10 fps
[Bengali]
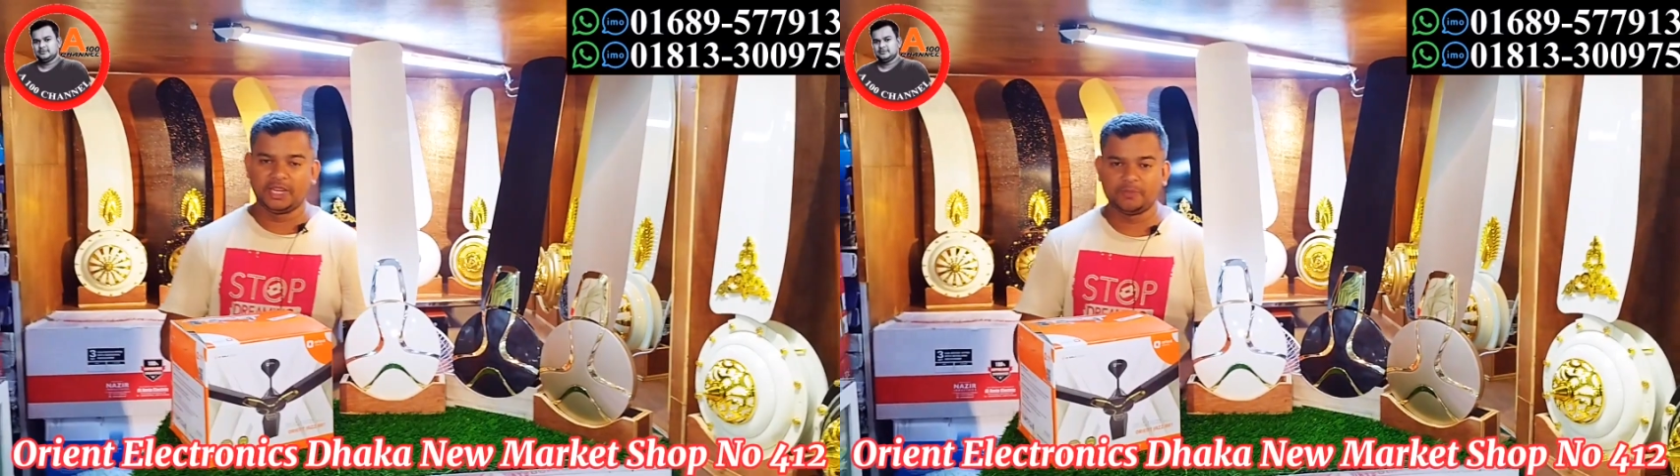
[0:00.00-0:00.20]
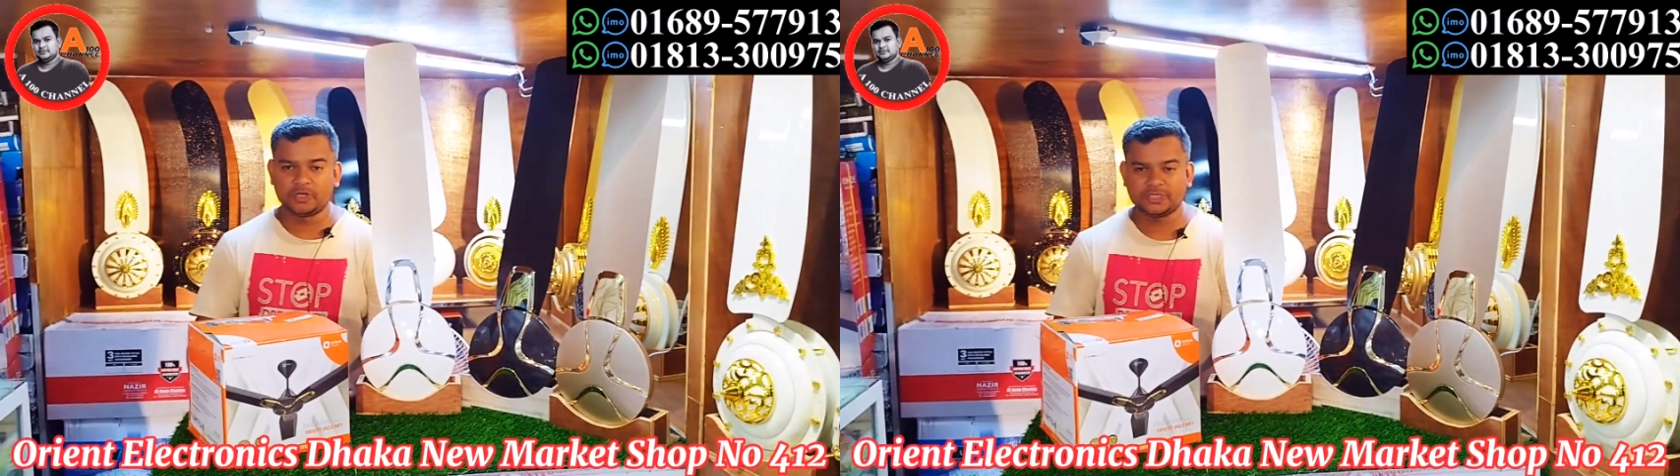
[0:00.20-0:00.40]

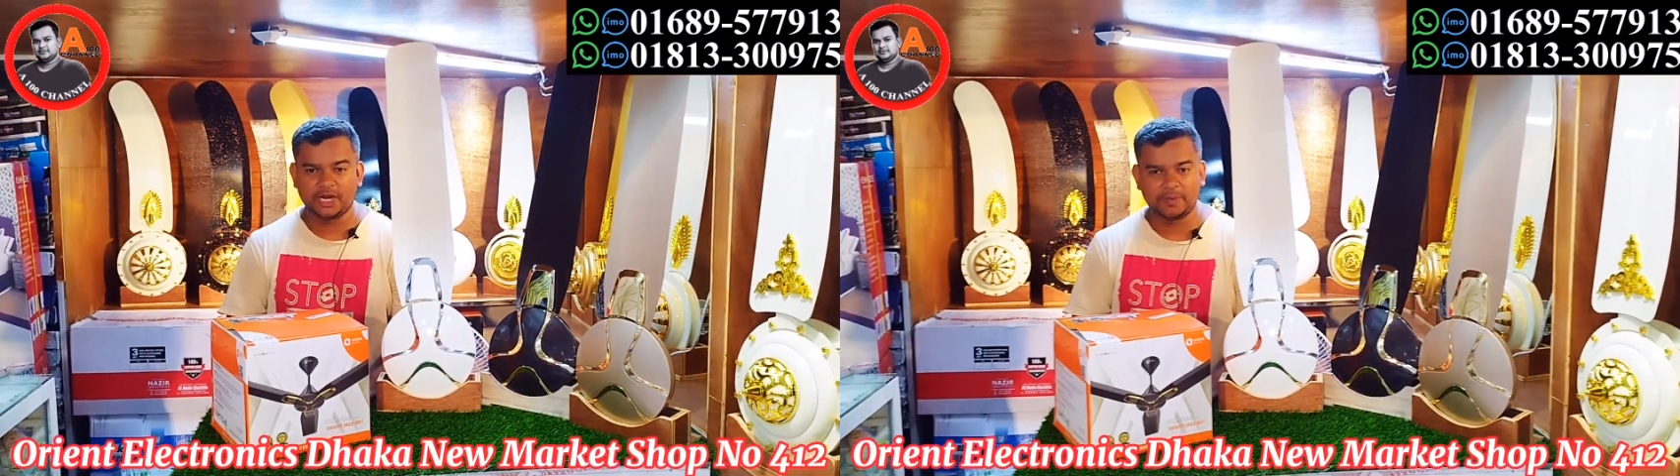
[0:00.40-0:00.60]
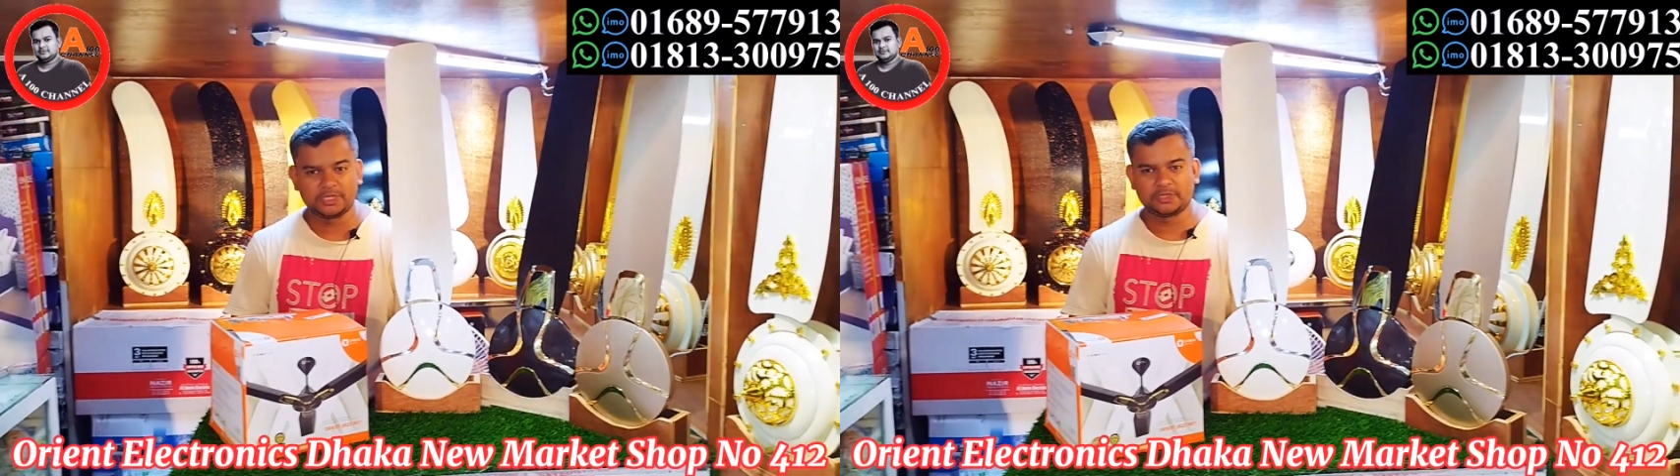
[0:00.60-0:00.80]
ইনবক্সে
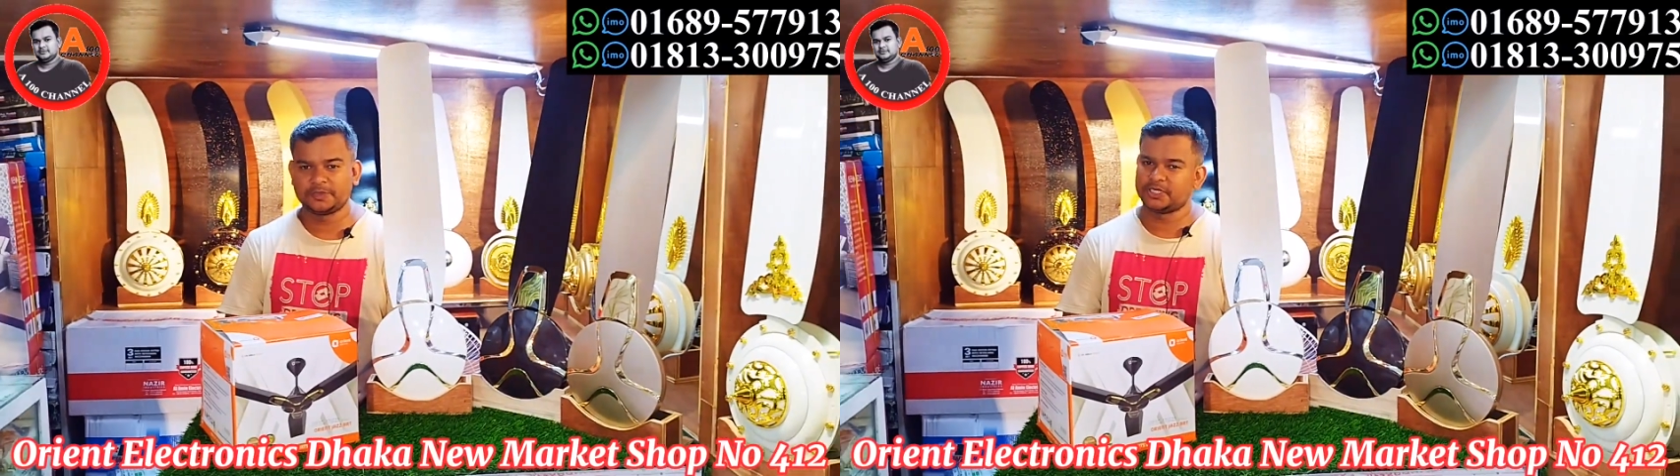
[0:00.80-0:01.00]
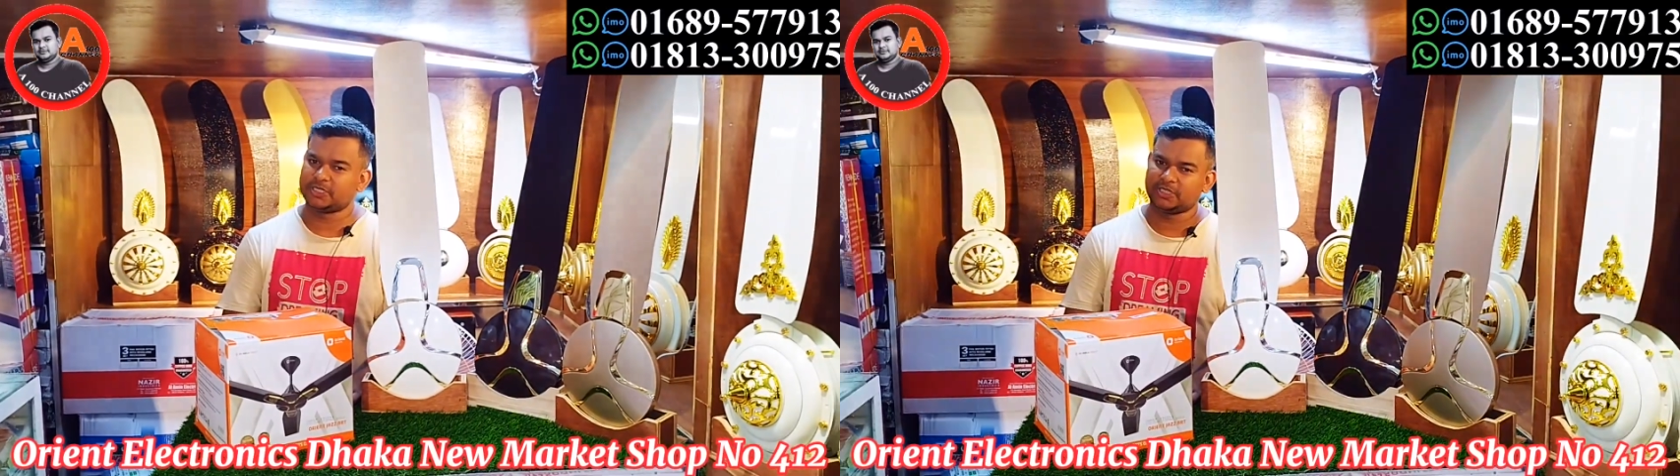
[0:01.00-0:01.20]
নাম্বার দেওয়া
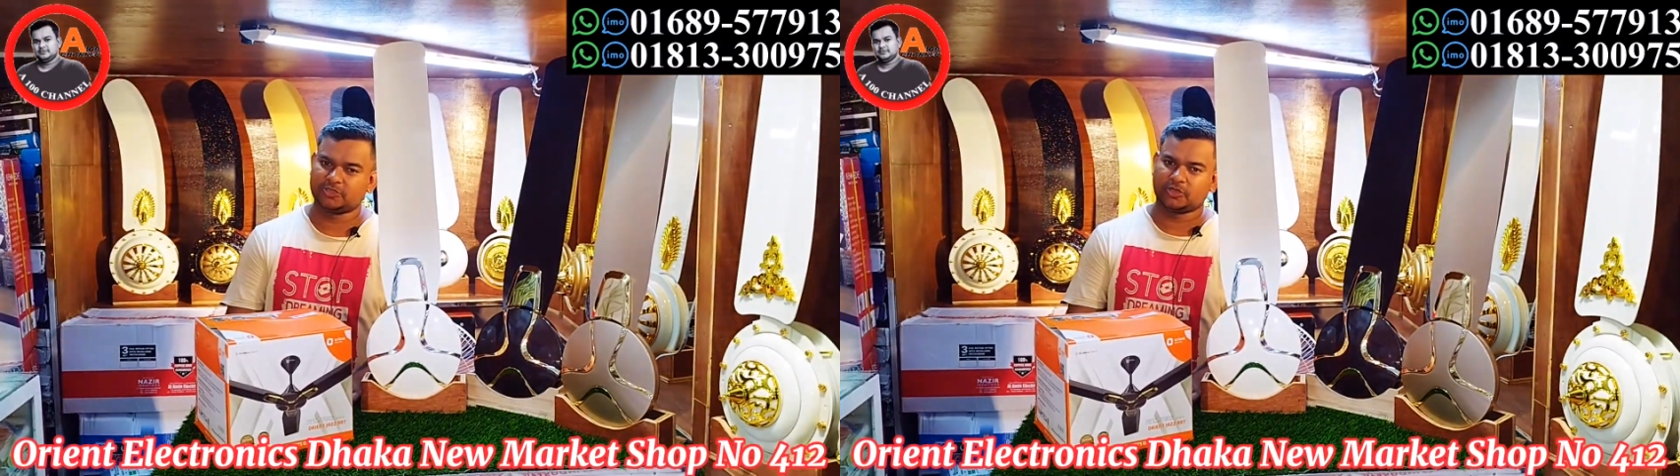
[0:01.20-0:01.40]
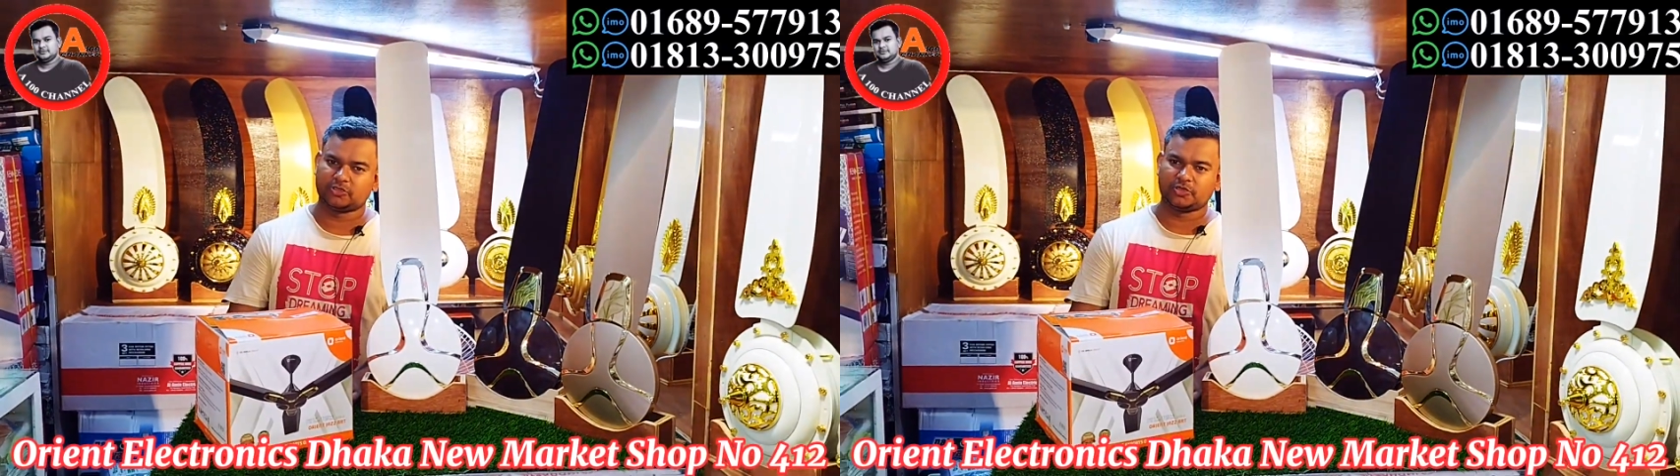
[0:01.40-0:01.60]
যাবে সেই সাথে
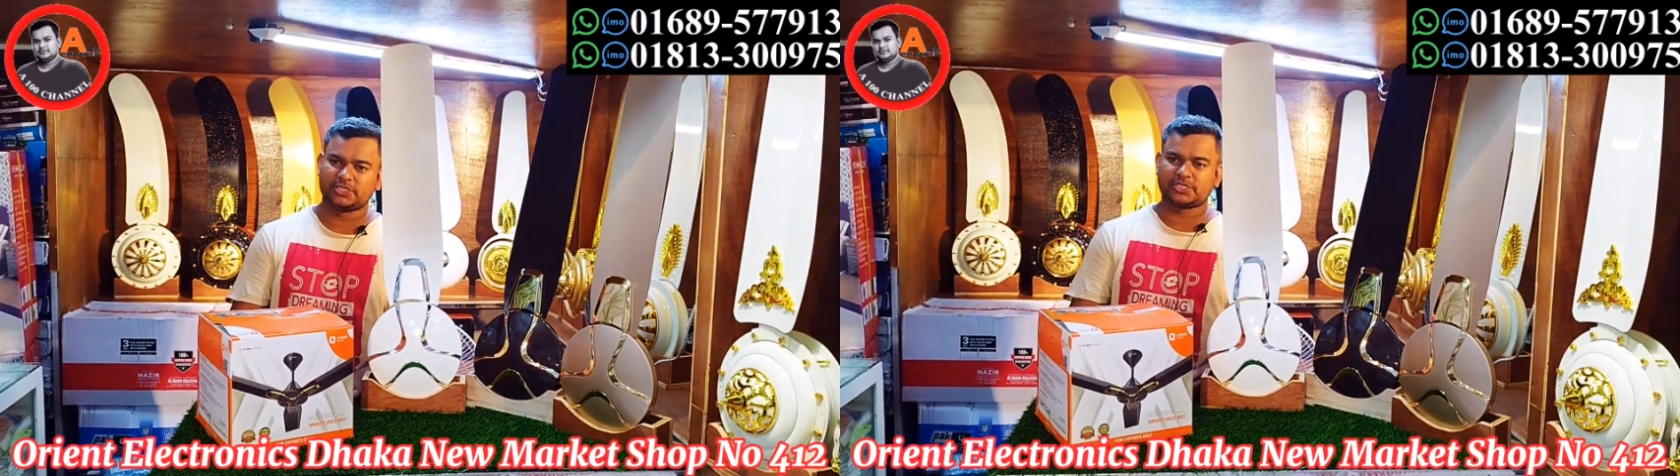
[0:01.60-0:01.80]
যোগাযোগ